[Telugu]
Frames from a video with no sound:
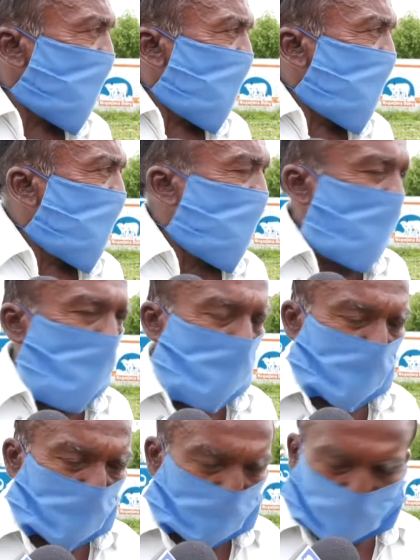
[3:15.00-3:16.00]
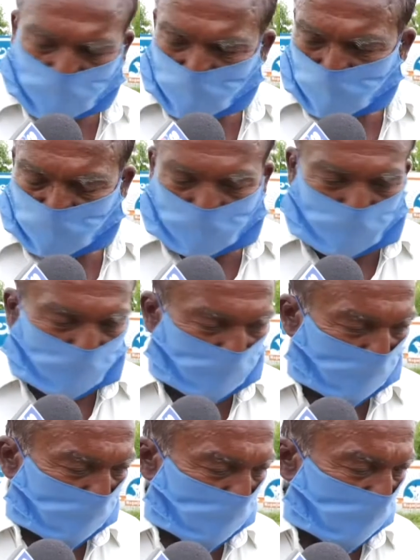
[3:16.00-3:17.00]
వచ్చిండు ఇప్పుడు ఇవరిదాకా మాకు చెప్పడం
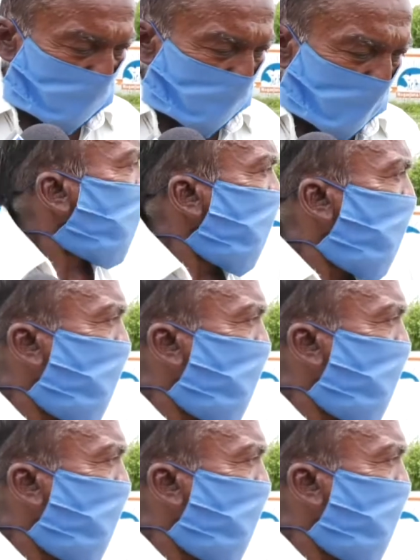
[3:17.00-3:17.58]
జరిగింది రెండు